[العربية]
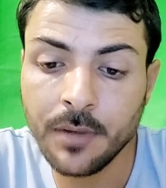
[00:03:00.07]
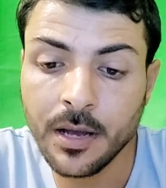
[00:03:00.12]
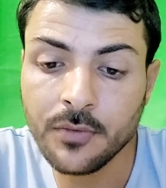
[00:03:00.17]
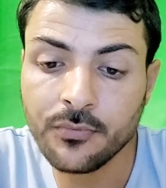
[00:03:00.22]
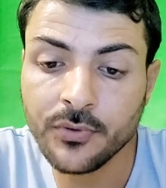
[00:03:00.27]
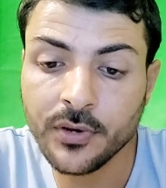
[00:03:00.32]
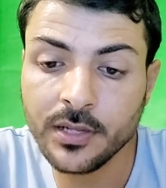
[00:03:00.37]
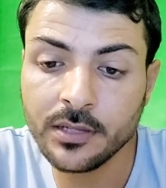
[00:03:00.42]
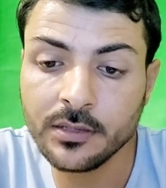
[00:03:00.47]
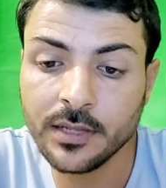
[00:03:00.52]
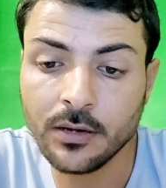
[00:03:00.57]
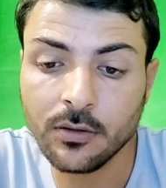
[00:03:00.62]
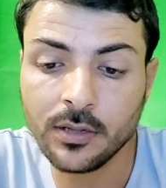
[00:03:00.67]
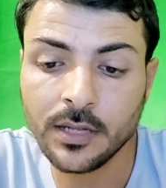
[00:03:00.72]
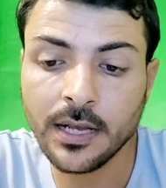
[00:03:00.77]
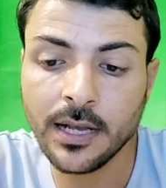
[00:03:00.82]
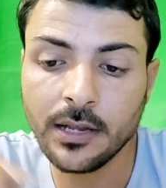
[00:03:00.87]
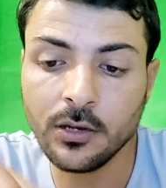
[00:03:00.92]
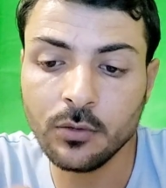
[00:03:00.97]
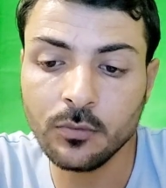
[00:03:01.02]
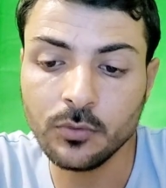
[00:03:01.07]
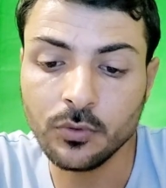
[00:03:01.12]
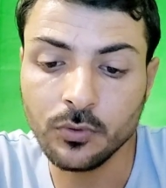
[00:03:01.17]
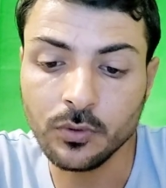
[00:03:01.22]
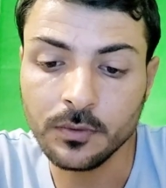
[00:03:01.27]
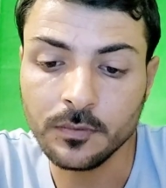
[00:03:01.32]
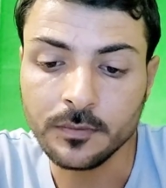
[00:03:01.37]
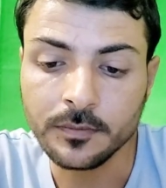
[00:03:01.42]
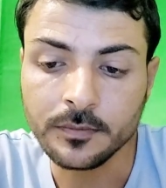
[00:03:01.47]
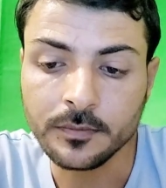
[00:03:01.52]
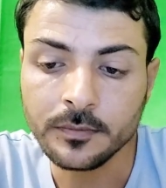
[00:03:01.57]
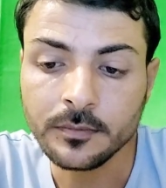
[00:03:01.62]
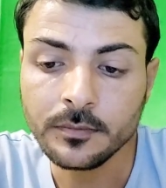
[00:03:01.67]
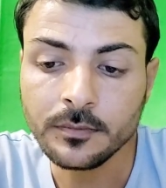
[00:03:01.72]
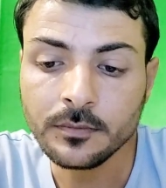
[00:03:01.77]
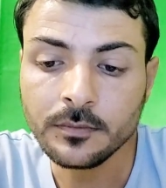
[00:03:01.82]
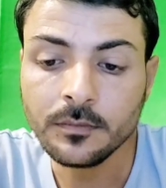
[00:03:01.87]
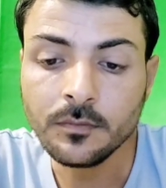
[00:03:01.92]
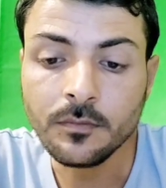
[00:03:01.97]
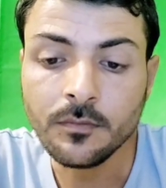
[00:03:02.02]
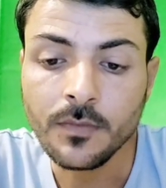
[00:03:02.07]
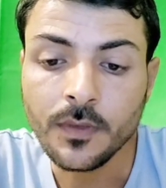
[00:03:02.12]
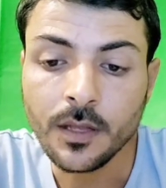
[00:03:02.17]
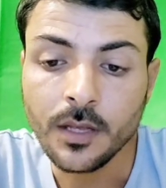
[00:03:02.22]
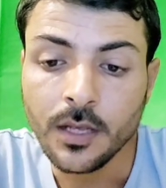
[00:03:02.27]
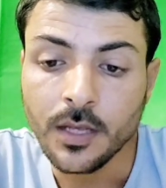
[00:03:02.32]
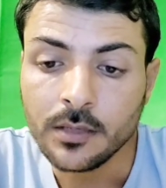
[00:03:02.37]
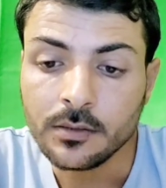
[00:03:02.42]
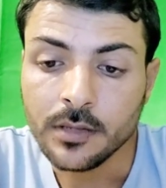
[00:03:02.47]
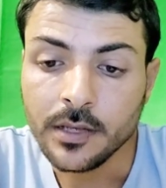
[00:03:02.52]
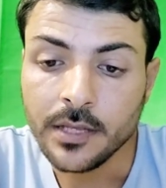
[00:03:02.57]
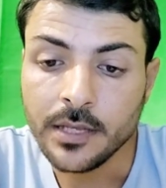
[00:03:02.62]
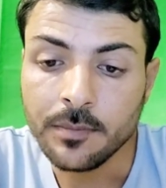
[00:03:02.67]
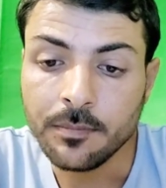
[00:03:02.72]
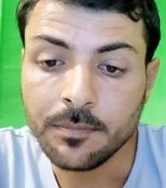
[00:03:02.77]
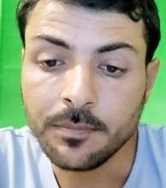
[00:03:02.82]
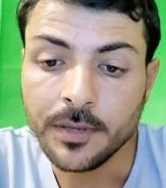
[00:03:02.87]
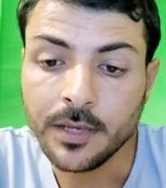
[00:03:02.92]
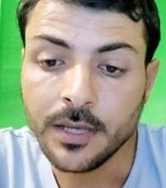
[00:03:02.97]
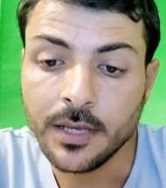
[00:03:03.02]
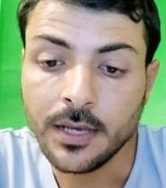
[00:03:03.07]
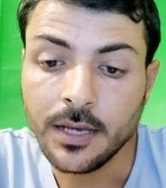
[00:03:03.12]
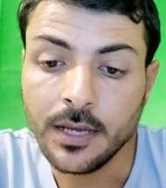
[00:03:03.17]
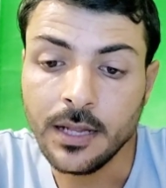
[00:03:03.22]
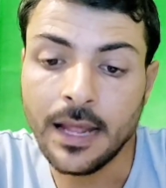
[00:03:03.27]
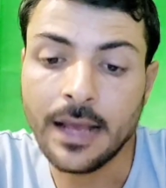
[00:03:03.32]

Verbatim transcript: ماي فريند انا قلت لك عليهم دول طيب آه،